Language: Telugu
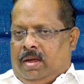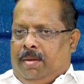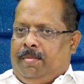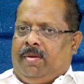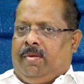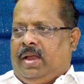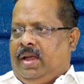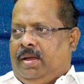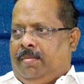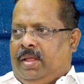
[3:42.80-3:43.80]
నెంబర్ వన్
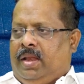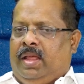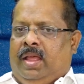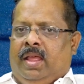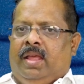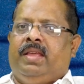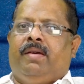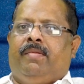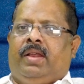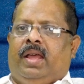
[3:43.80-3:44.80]
ఐటమ్ అంటే
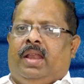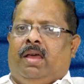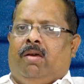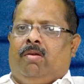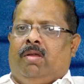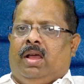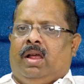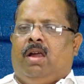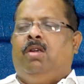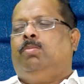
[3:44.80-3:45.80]
ఎవరికన్నా కూడా
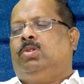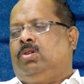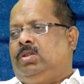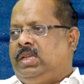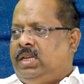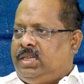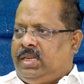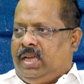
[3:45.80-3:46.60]
కళ్ళు మూసుకొని సజెస్ట్